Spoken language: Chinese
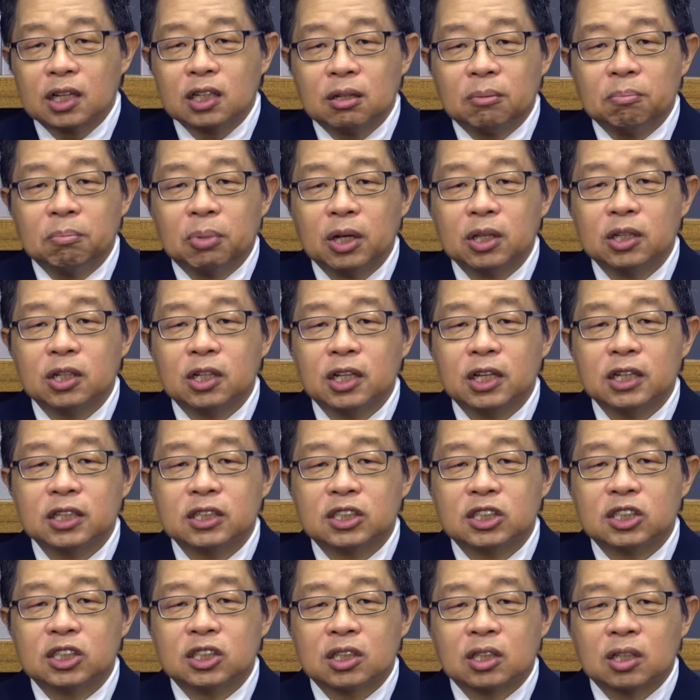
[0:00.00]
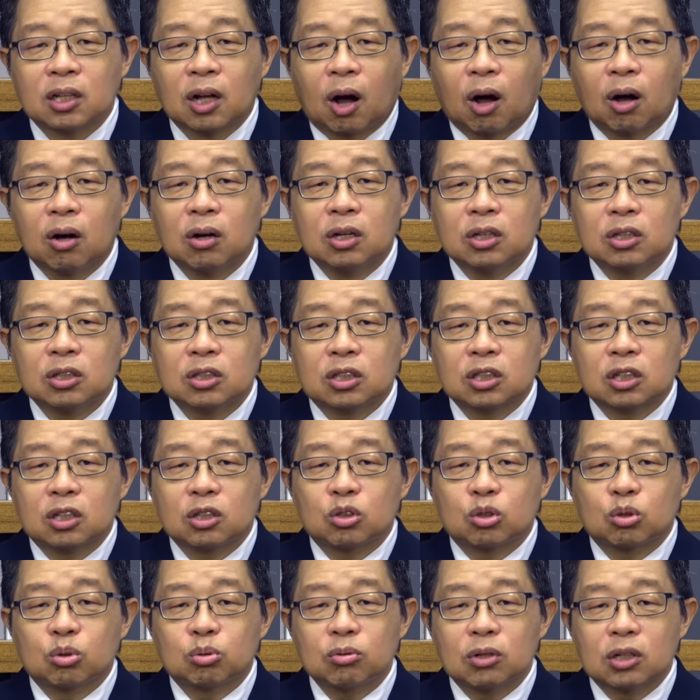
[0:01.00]
那影片的类型呢？这
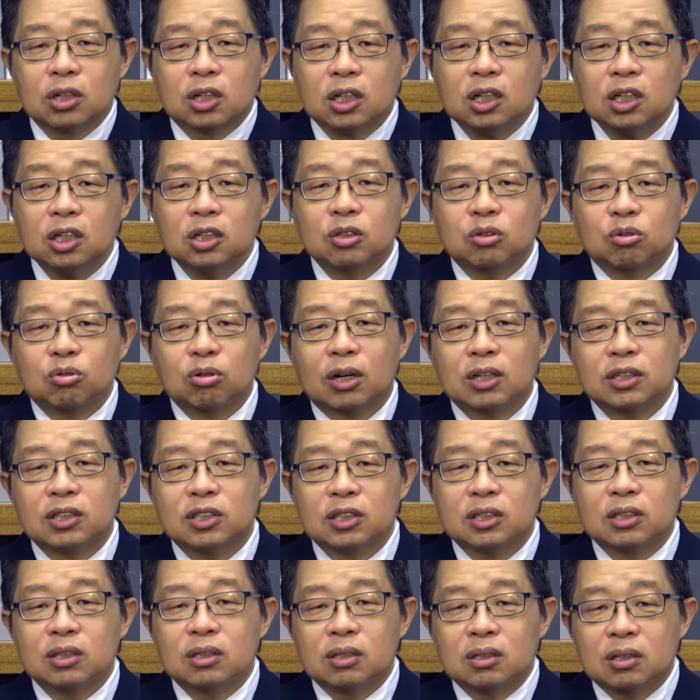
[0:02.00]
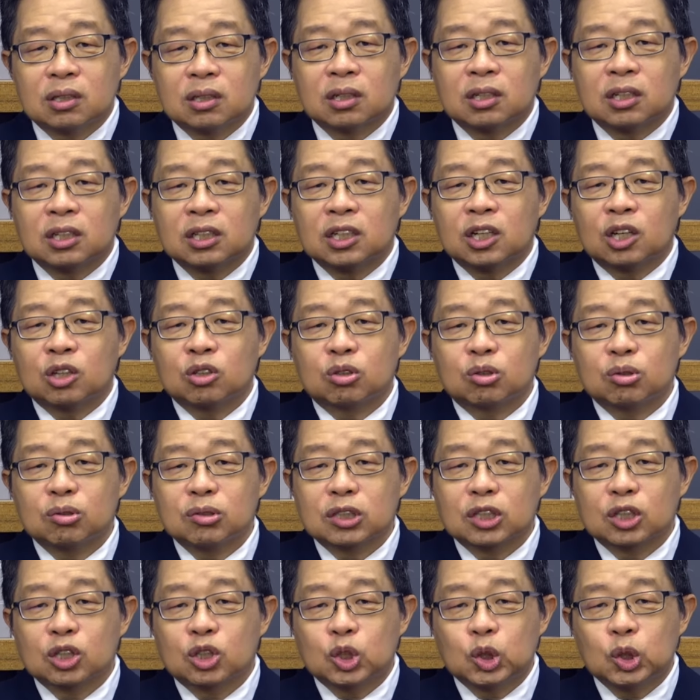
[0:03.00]
个除了客串的演
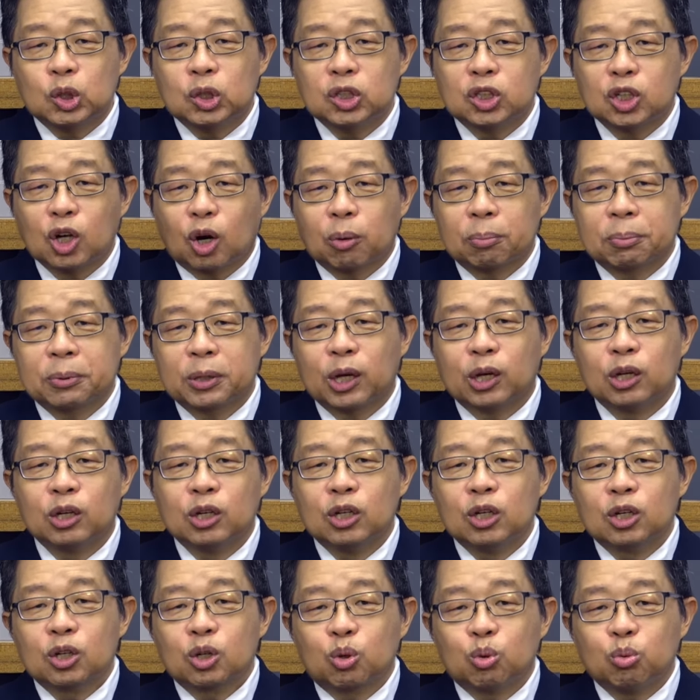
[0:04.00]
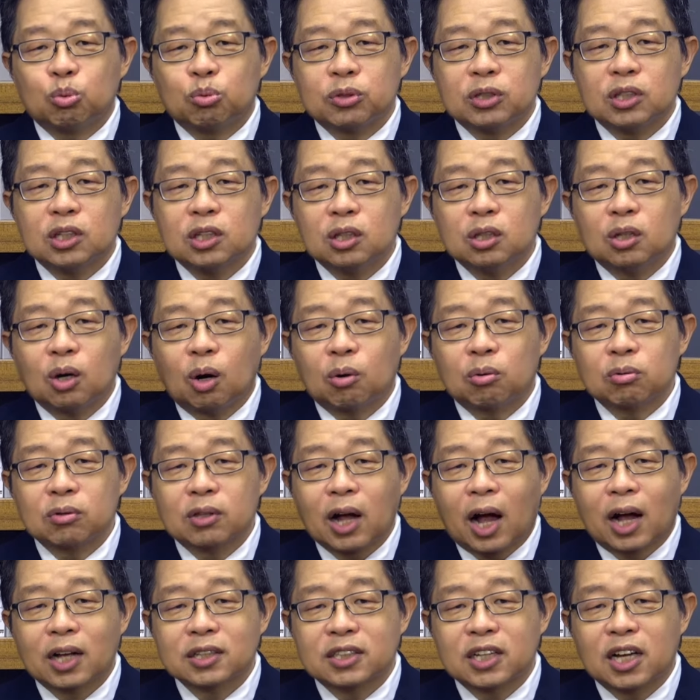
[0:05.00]
出这个军教片《古宁头
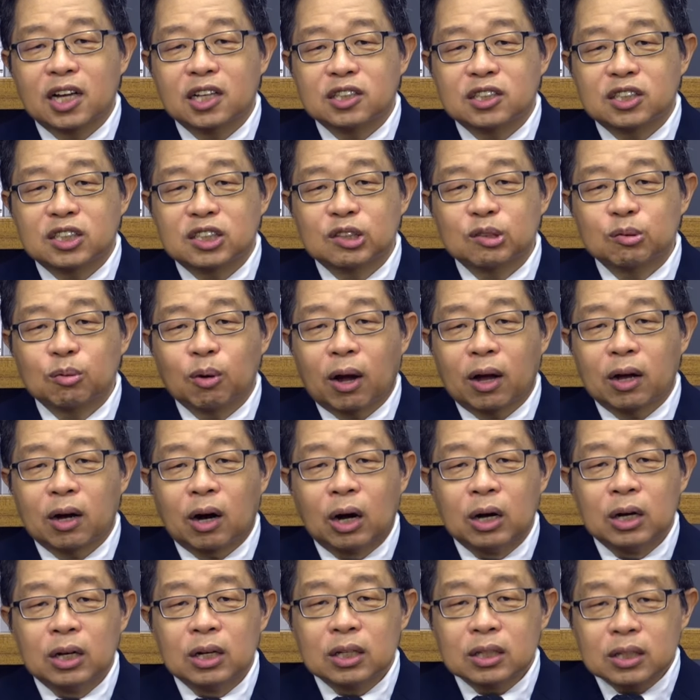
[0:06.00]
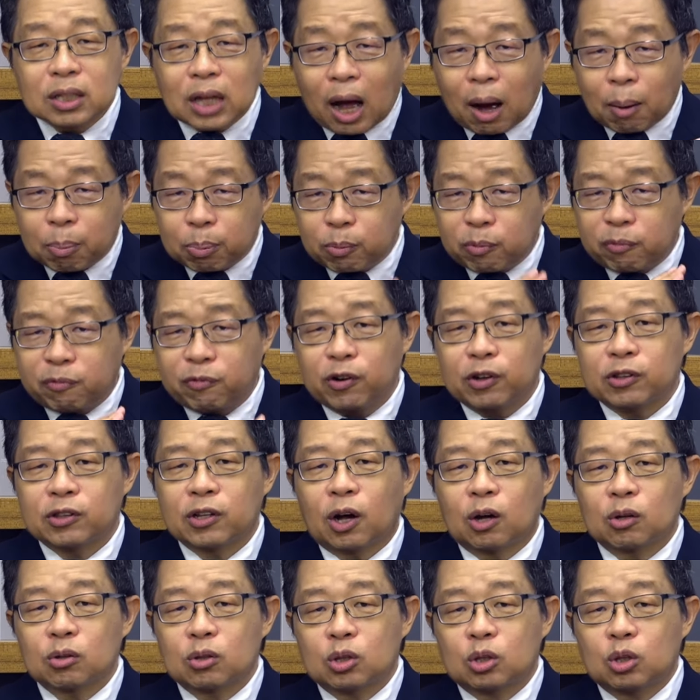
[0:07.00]
大战》之外啊，大部
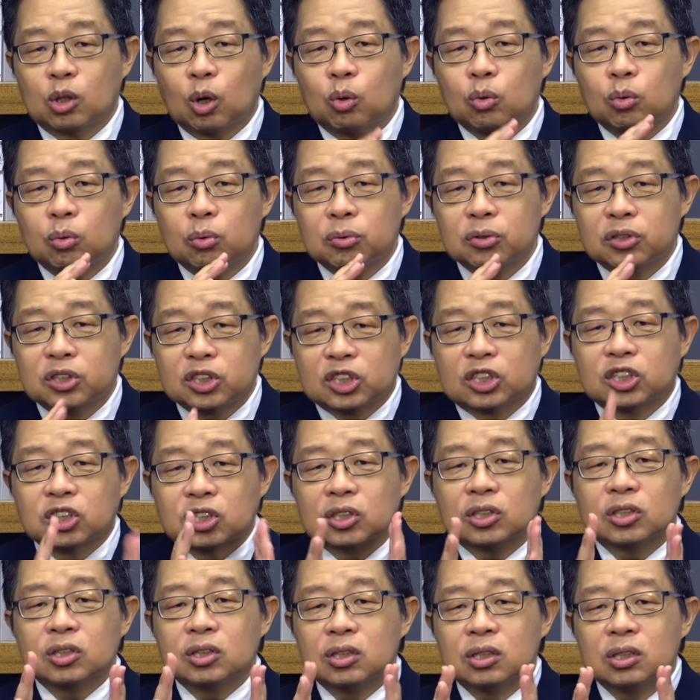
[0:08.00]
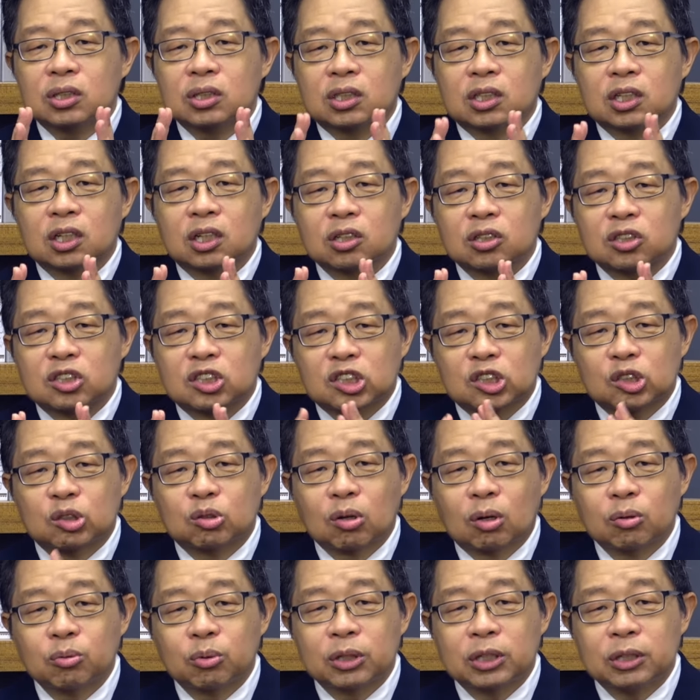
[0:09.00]
分啊都是这个
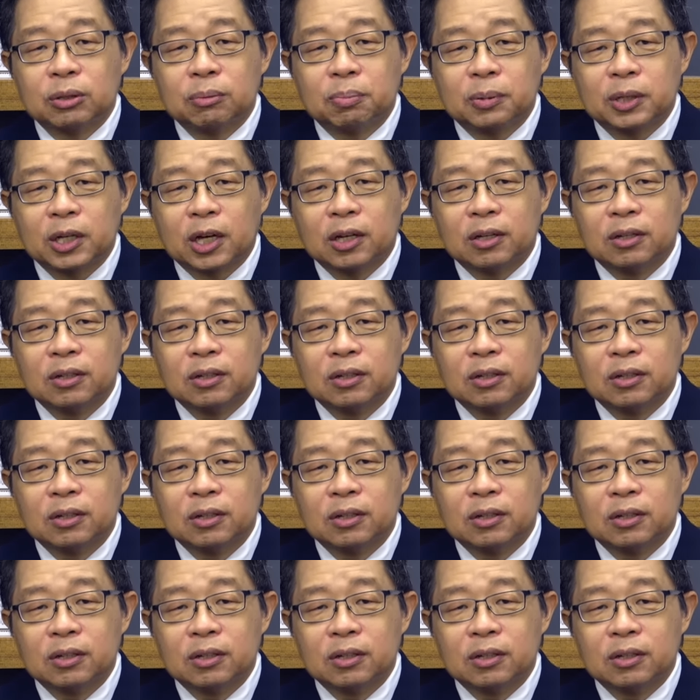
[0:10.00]
时装文艺